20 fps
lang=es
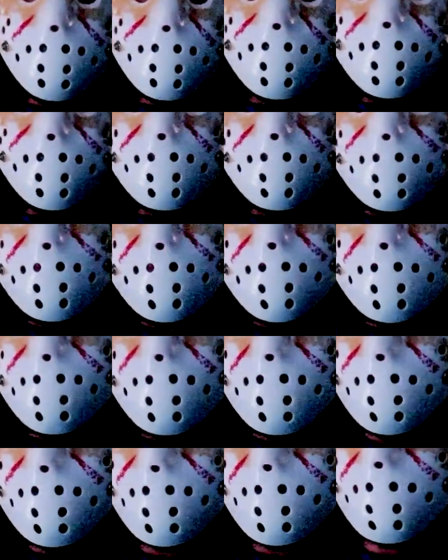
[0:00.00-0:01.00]

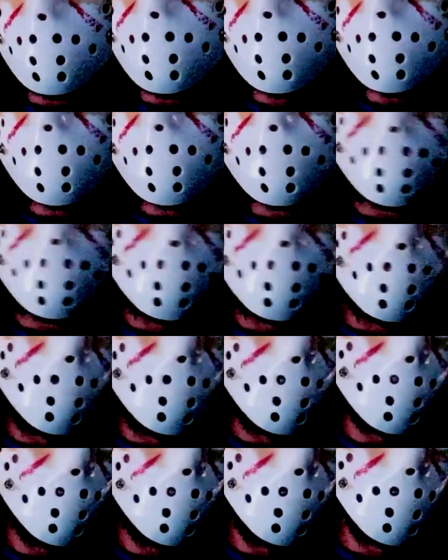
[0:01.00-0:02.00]
decirme si os mola
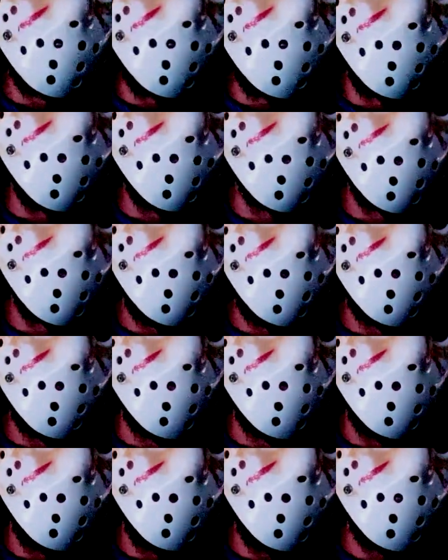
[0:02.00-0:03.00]
estas reviews de
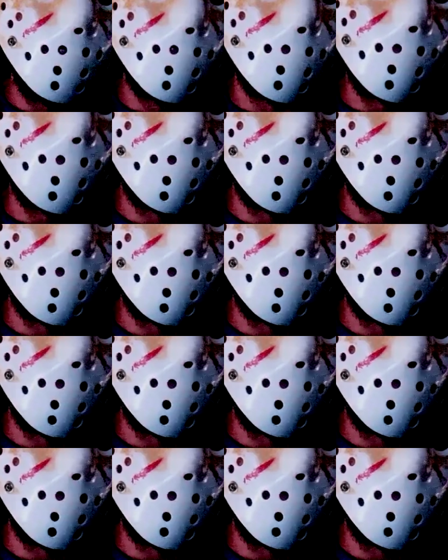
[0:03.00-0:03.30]
películas